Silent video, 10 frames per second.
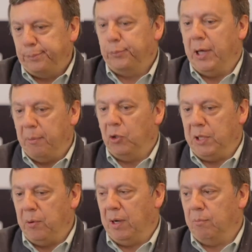puede
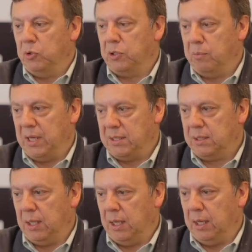motivar mucho
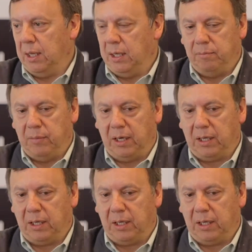más a las